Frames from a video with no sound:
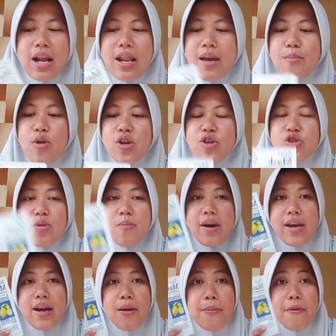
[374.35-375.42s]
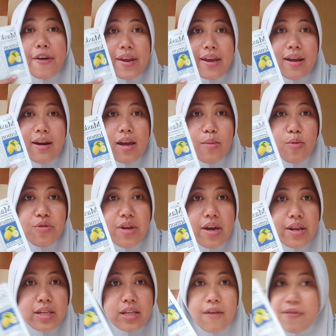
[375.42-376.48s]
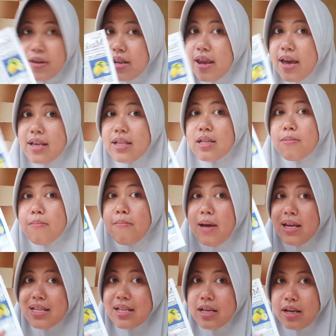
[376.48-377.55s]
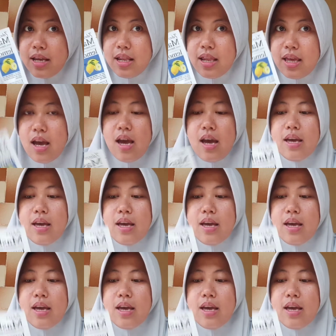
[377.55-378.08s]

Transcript: kalian boleh coba yang varian lemon dari Seven Days masker ini